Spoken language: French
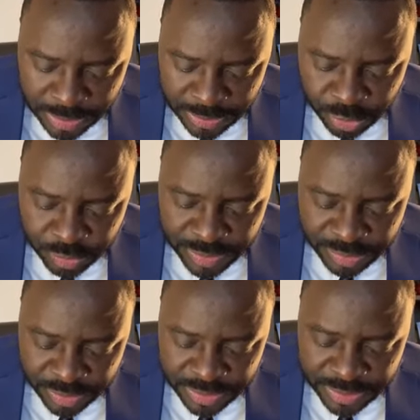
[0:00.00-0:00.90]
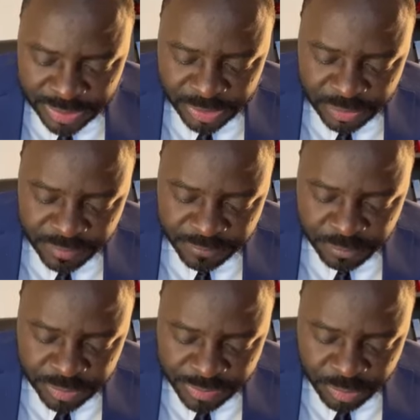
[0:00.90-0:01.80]
On a des choses à se dire et je
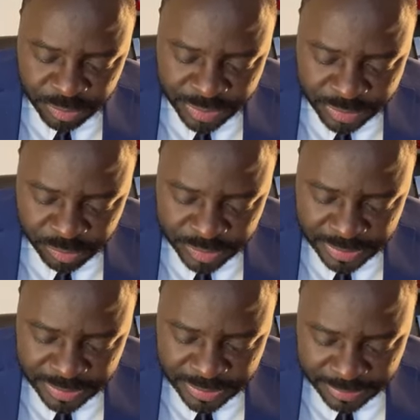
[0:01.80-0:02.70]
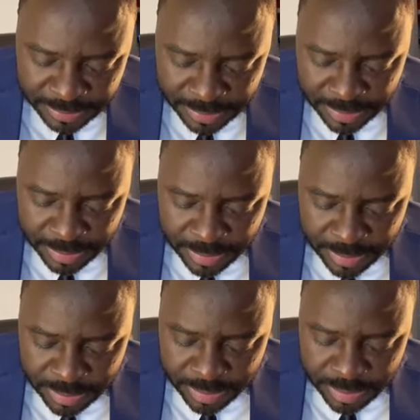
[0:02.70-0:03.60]
vais vous démontrer aussi
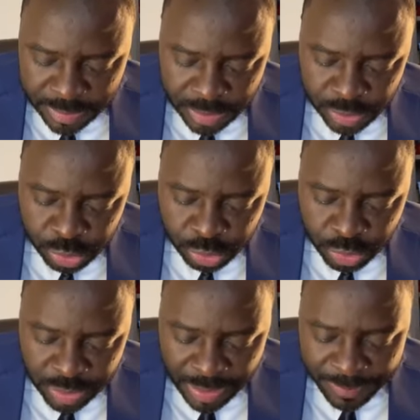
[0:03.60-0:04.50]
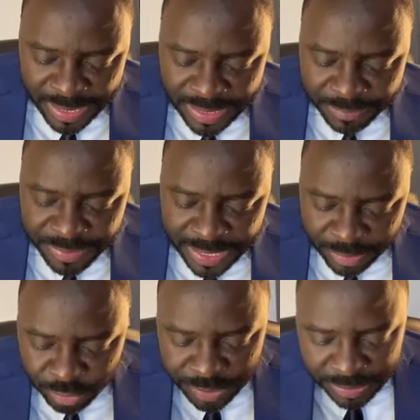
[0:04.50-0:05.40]
euh, ce qu'on appelle les
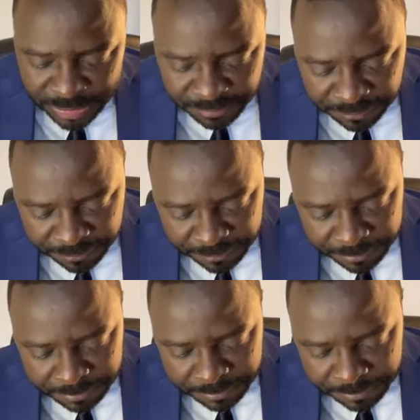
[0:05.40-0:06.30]
biais cognitifs.